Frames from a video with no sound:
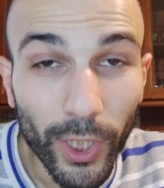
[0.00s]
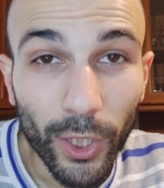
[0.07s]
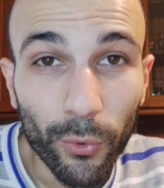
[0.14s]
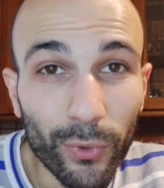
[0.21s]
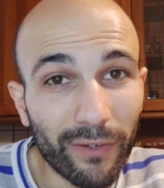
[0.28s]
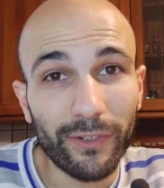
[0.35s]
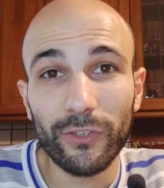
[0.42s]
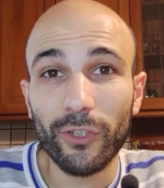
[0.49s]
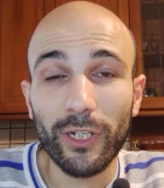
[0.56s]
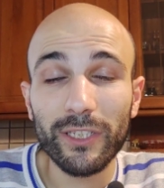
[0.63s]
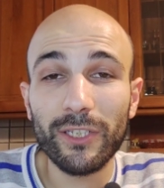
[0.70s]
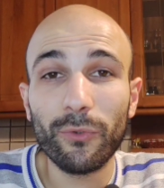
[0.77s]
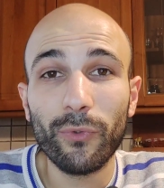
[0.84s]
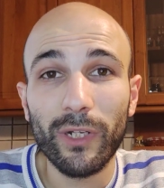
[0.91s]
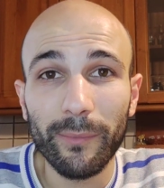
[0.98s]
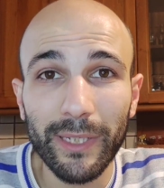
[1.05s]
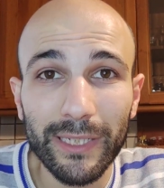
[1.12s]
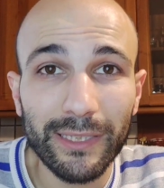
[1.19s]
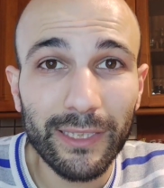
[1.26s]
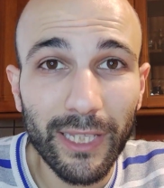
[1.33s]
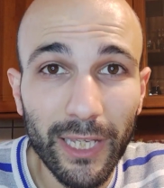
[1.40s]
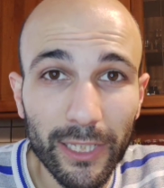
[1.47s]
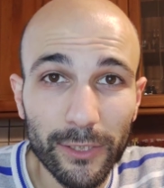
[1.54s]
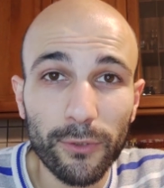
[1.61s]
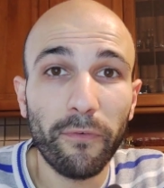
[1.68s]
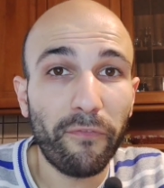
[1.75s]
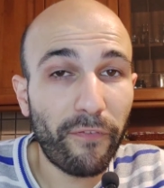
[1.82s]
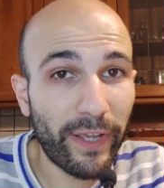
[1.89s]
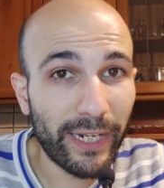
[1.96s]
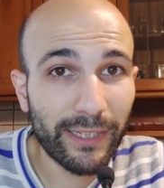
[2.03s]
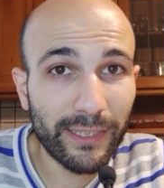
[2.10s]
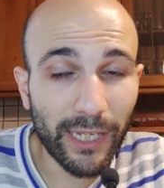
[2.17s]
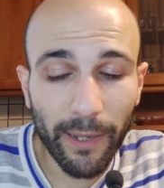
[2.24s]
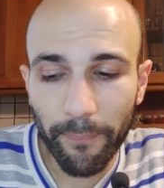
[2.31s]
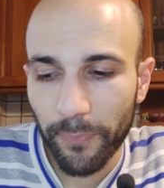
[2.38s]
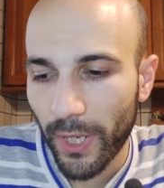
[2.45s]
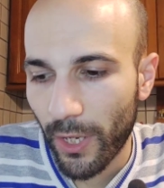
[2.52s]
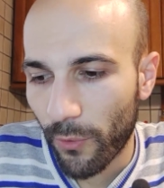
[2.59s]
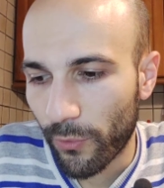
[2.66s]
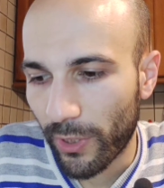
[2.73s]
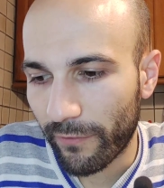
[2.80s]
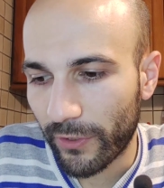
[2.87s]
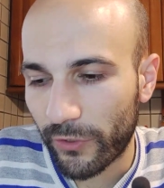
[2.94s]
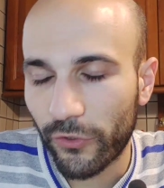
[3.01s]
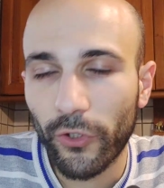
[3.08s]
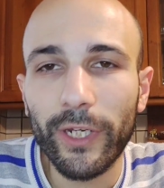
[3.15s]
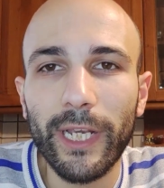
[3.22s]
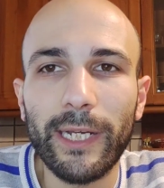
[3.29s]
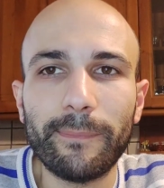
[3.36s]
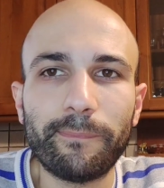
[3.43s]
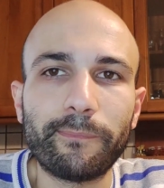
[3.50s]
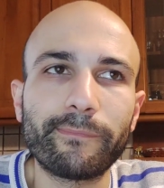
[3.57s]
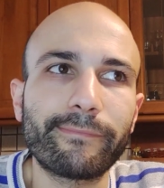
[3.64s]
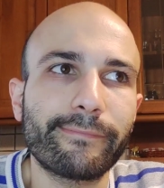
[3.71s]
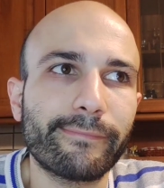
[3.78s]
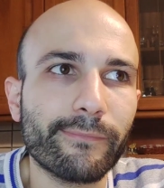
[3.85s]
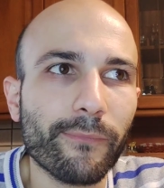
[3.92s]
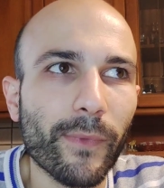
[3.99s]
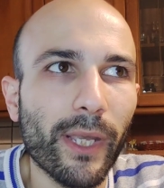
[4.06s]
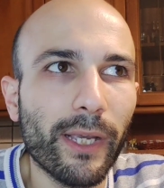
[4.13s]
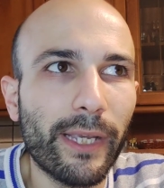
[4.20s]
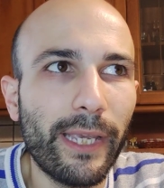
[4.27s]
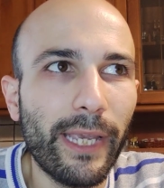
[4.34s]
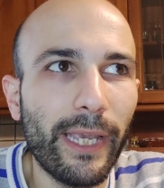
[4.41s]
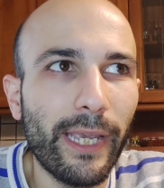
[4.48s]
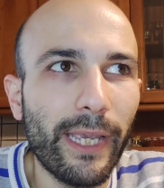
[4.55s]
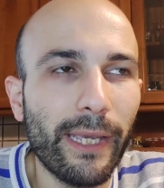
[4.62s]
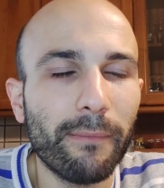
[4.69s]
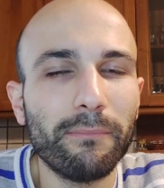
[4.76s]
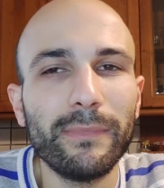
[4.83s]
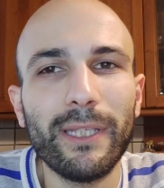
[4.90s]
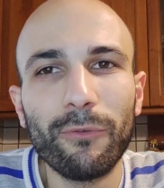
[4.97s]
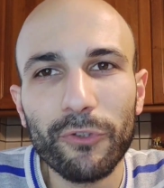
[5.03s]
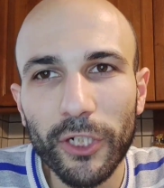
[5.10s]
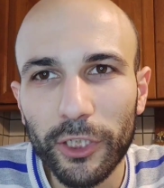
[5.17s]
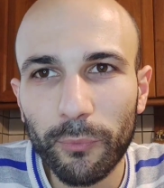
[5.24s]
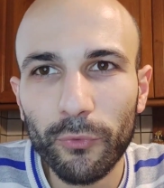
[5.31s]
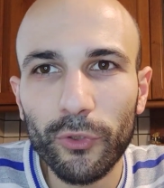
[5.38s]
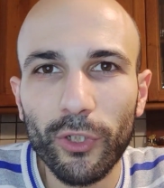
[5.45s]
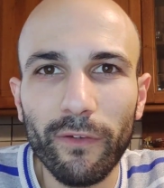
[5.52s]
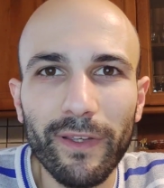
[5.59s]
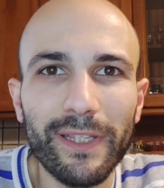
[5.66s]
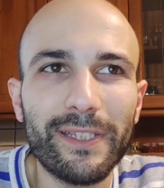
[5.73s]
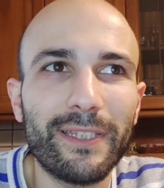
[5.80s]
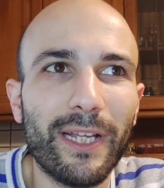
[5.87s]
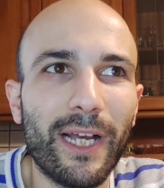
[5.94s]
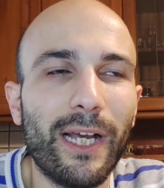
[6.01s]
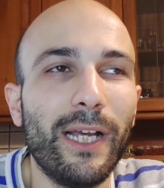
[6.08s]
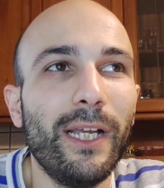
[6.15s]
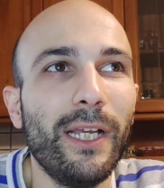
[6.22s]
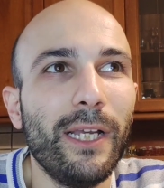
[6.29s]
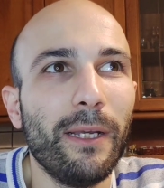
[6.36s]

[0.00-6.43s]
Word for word: Una vittoria sicuramente sofferta, una vittoria che da un certo punto di vista